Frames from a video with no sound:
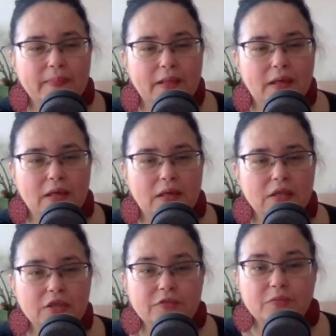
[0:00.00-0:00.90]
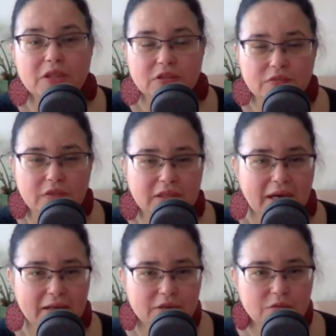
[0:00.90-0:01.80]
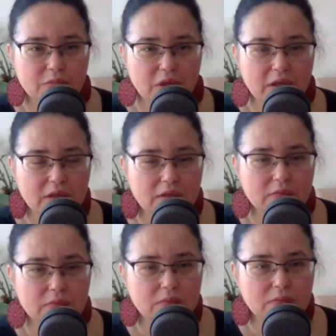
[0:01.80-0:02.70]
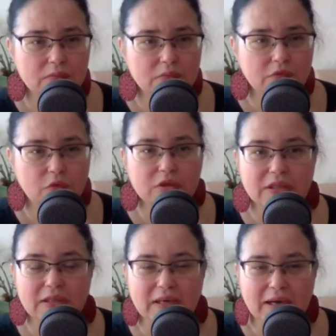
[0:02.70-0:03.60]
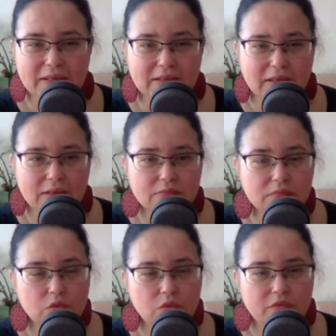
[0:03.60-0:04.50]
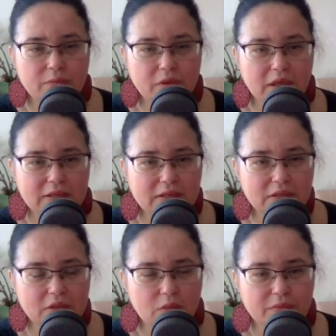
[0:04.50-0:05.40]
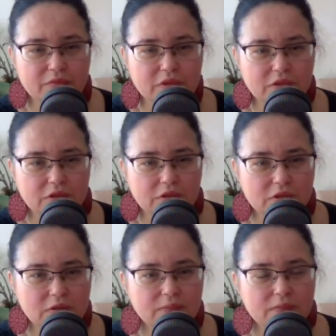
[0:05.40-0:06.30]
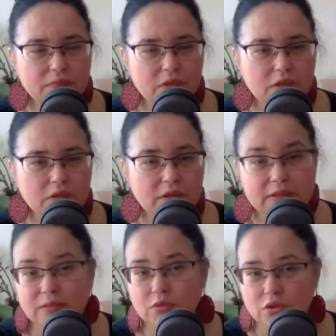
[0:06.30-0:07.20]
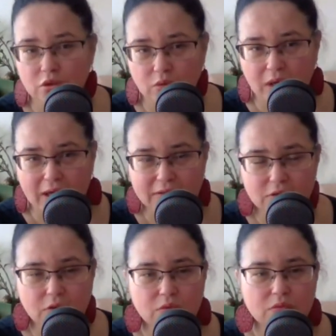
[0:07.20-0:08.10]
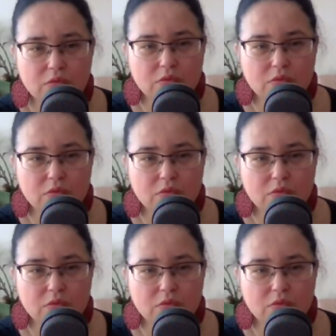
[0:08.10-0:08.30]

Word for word: E, I w miejscowej karczmie mm, Włodek Gajda, główny bohater tej opowieści, e, razem z żoną Hanną,